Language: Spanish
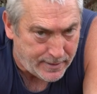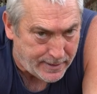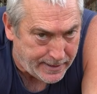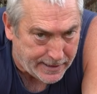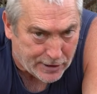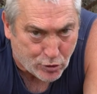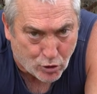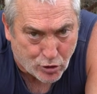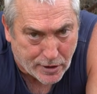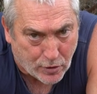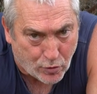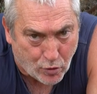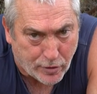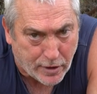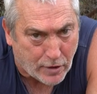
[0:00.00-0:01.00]
Esto se
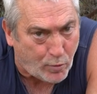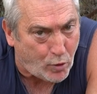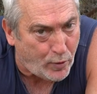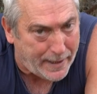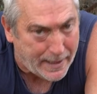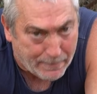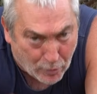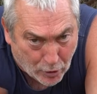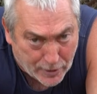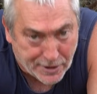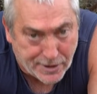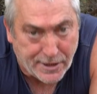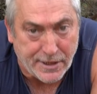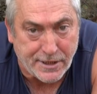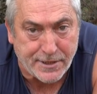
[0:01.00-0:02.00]
conoce como
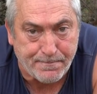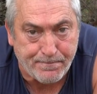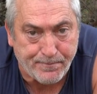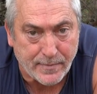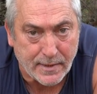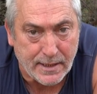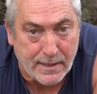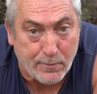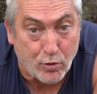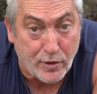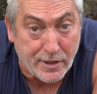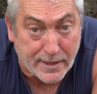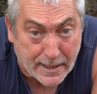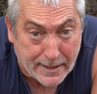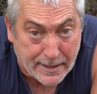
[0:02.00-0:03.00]
hemólisis
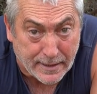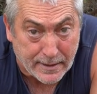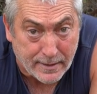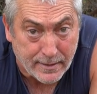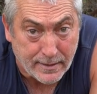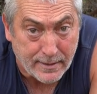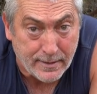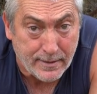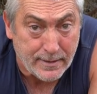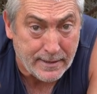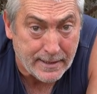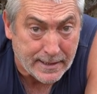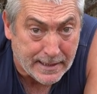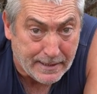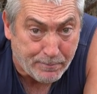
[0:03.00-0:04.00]
inmunitaria
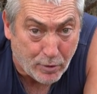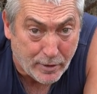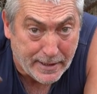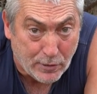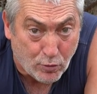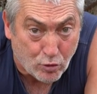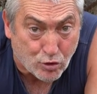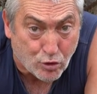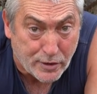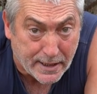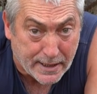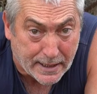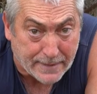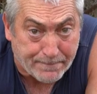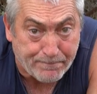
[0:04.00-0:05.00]
que puede incluso
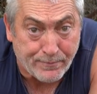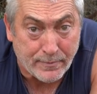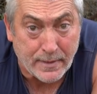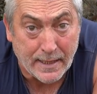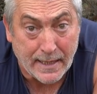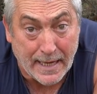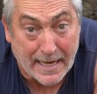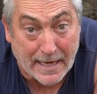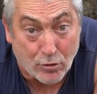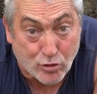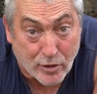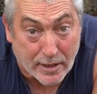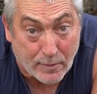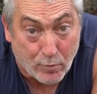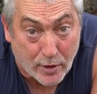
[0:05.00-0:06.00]
llegar a
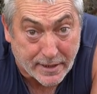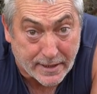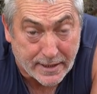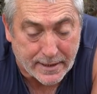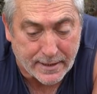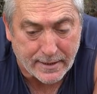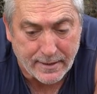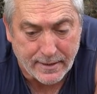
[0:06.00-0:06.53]
causar la muerte.